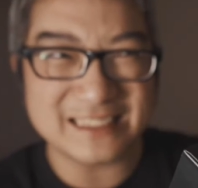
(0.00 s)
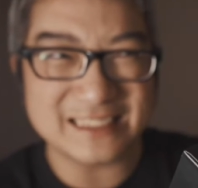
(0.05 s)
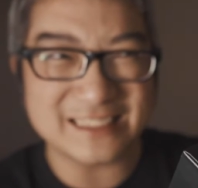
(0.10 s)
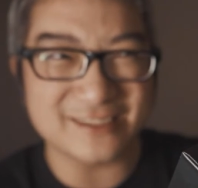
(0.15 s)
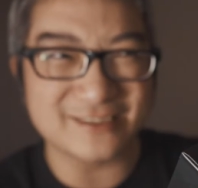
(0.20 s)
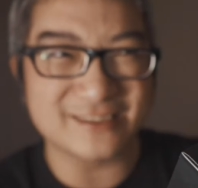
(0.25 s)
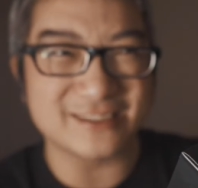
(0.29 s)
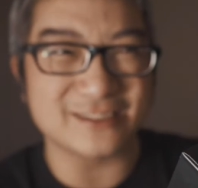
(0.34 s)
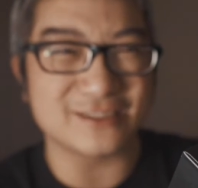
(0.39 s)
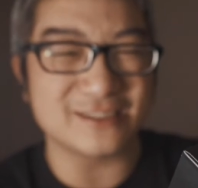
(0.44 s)

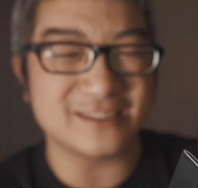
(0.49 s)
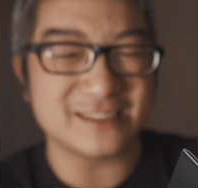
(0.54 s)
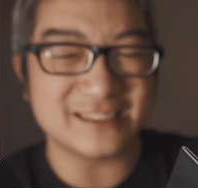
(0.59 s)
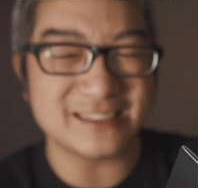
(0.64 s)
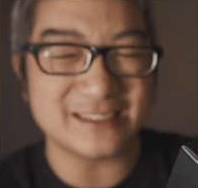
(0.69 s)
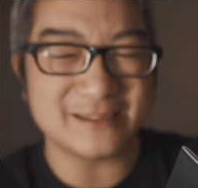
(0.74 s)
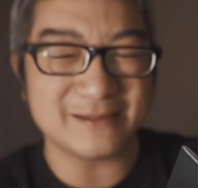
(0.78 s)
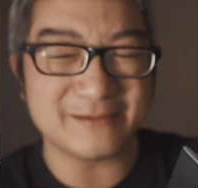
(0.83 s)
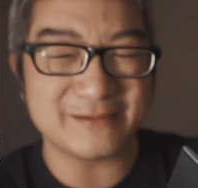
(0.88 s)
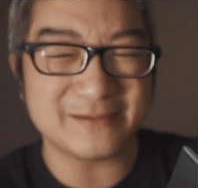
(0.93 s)
就是
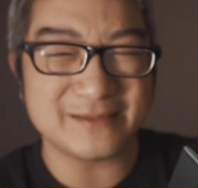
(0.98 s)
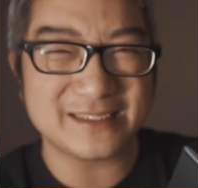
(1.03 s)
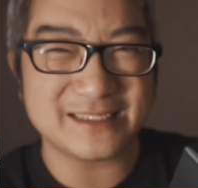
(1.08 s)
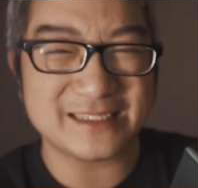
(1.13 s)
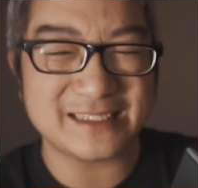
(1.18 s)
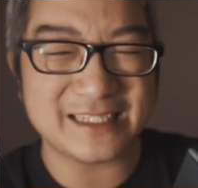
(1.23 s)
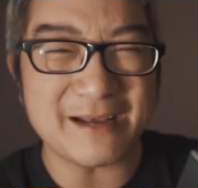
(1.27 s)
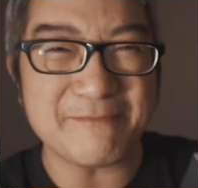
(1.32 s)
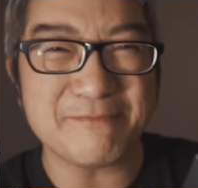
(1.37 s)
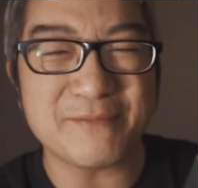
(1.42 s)

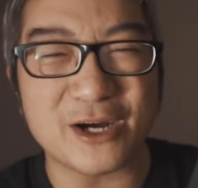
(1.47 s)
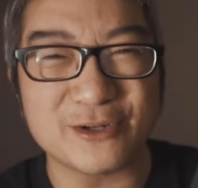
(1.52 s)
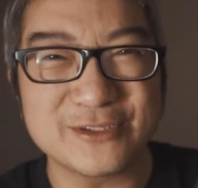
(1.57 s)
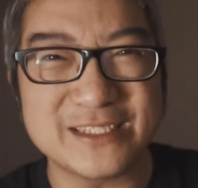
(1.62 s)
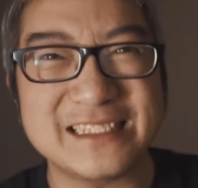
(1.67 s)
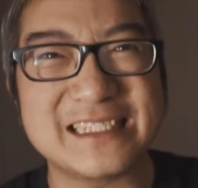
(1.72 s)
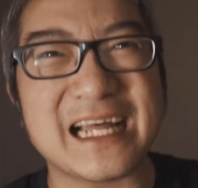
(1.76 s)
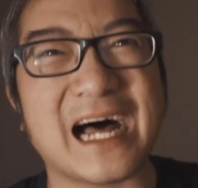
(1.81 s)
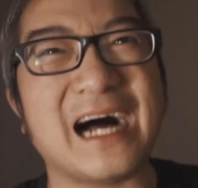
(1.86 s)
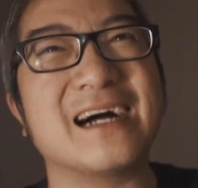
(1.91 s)
欠曝
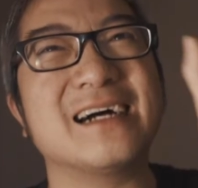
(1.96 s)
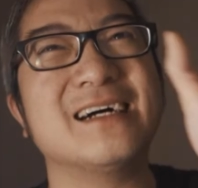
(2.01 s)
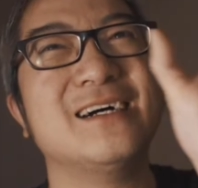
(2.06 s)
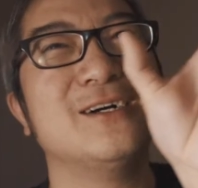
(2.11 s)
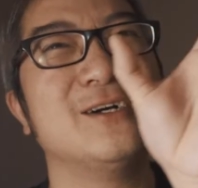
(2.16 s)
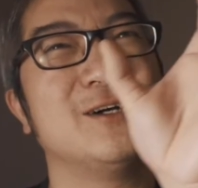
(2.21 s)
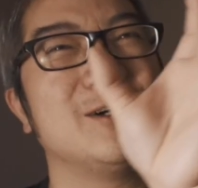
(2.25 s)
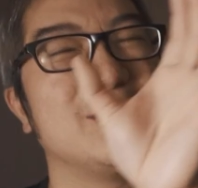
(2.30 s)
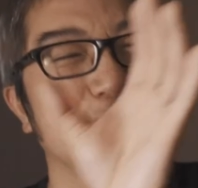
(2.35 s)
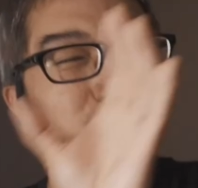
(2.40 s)
一档、
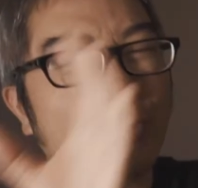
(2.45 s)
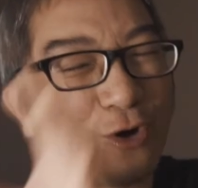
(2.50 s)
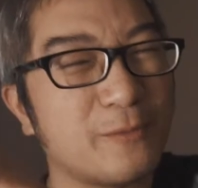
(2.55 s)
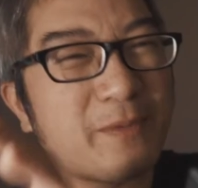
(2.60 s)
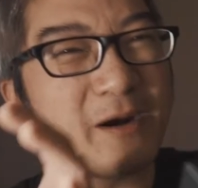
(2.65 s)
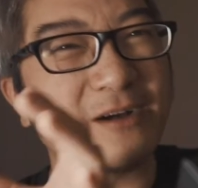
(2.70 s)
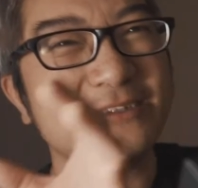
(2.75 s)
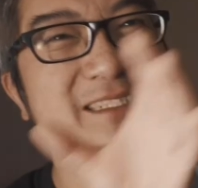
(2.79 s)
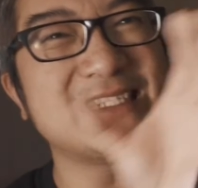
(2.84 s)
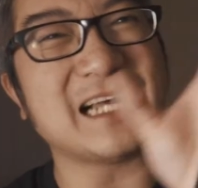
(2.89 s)
过
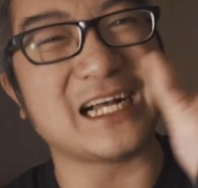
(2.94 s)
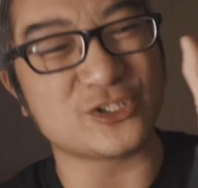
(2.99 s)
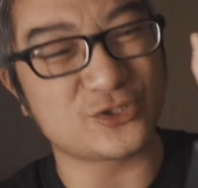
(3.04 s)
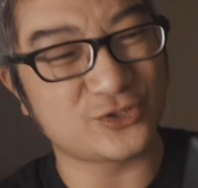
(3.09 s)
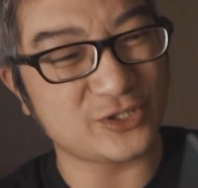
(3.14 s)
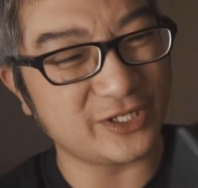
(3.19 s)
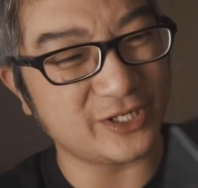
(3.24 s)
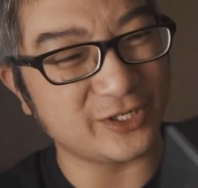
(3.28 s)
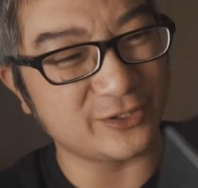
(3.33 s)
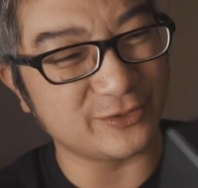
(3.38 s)
曝一档，
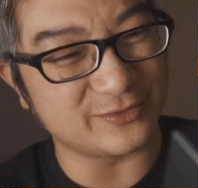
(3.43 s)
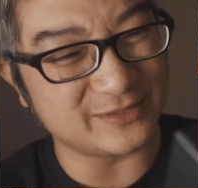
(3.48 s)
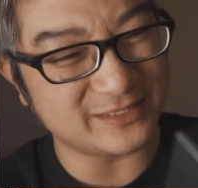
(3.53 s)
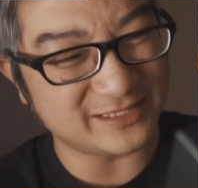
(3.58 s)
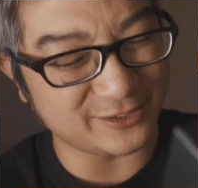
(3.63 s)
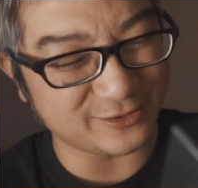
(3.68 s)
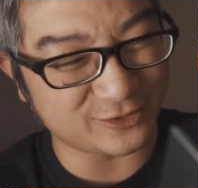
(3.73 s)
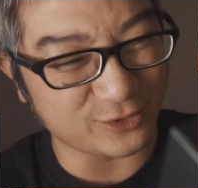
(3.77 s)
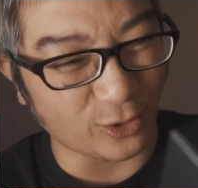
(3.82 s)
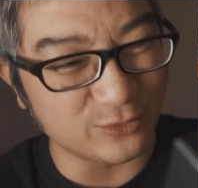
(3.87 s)
最后
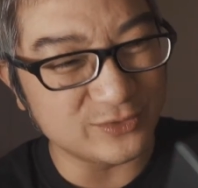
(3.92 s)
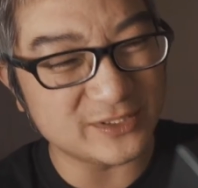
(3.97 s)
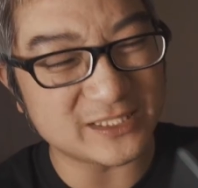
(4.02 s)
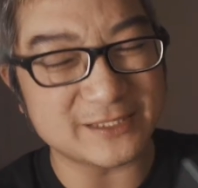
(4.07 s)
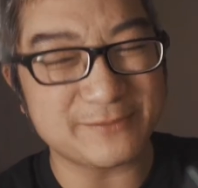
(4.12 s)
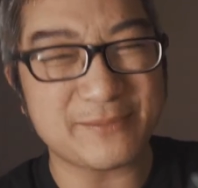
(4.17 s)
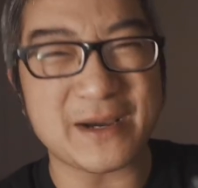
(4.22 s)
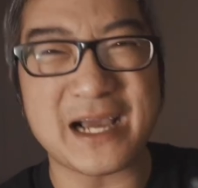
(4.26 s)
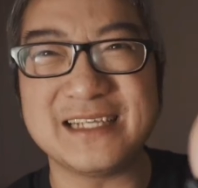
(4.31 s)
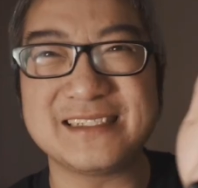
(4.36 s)
就同
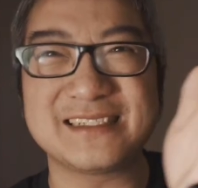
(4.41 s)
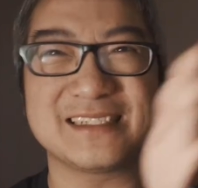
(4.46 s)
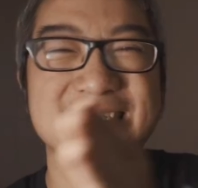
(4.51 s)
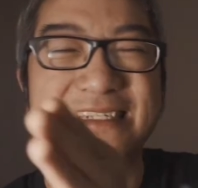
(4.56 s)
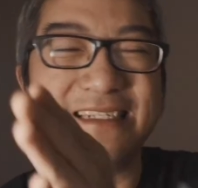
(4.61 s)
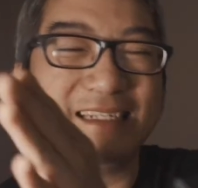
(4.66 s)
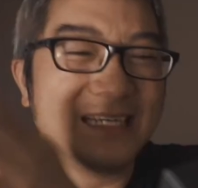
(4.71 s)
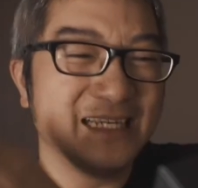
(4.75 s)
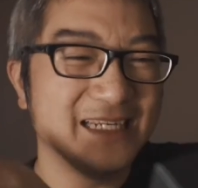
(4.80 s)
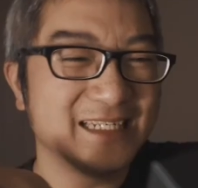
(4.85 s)
时拍
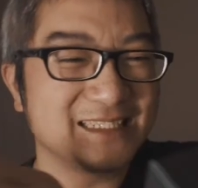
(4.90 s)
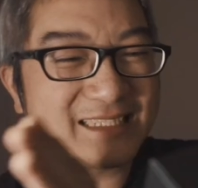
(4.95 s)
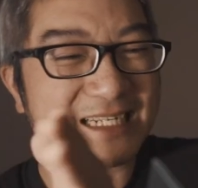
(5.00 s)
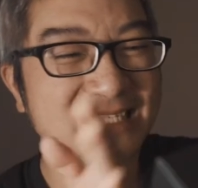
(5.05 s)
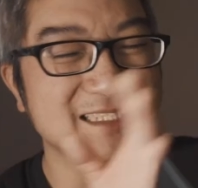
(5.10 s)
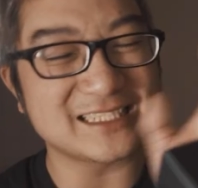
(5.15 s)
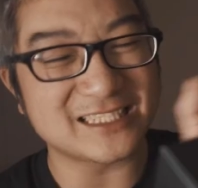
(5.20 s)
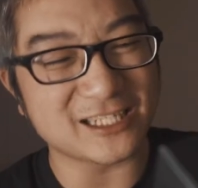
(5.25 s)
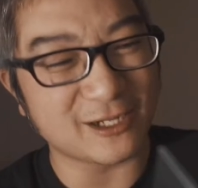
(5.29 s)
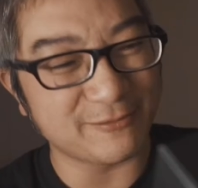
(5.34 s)
摄
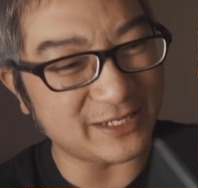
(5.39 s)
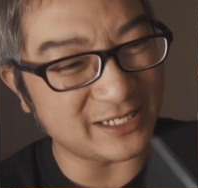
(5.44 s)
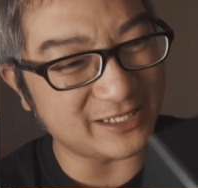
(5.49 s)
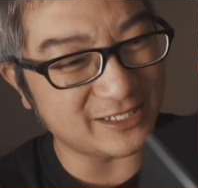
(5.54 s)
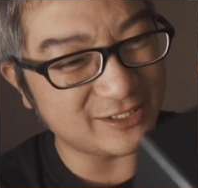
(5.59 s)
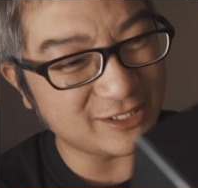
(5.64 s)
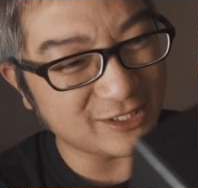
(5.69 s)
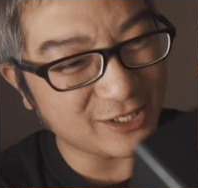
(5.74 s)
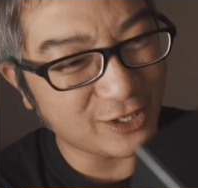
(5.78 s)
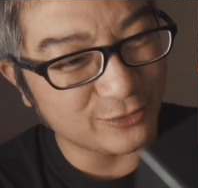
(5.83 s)
三张照
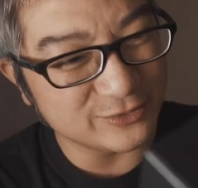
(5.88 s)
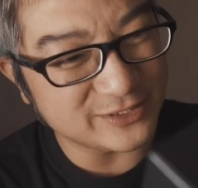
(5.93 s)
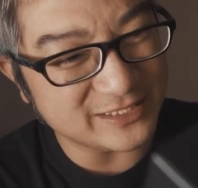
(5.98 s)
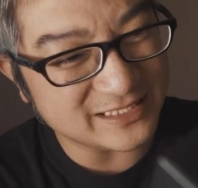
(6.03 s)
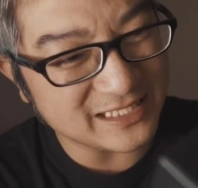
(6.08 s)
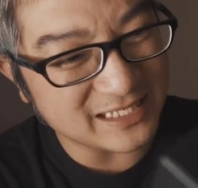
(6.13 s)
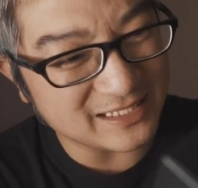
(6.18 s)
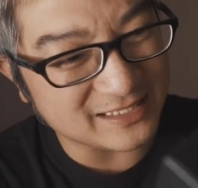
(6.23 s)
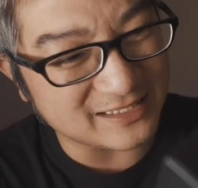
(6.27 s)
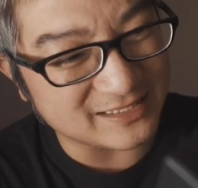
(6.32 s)
片，后期
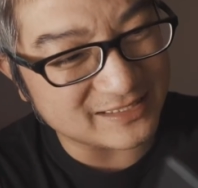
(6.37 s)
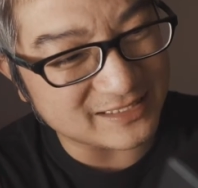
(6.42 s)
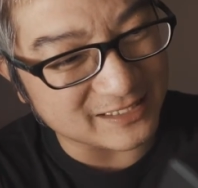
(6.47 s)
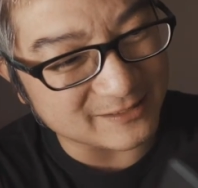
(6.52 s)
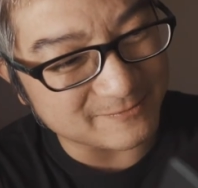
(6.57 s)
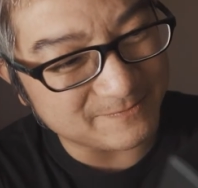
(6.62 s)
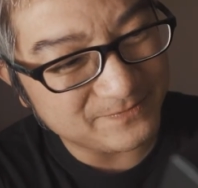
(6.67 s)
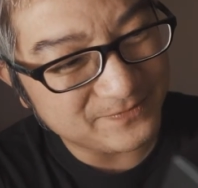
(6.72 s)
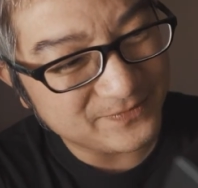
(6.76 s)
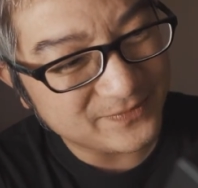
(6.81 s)
再合成，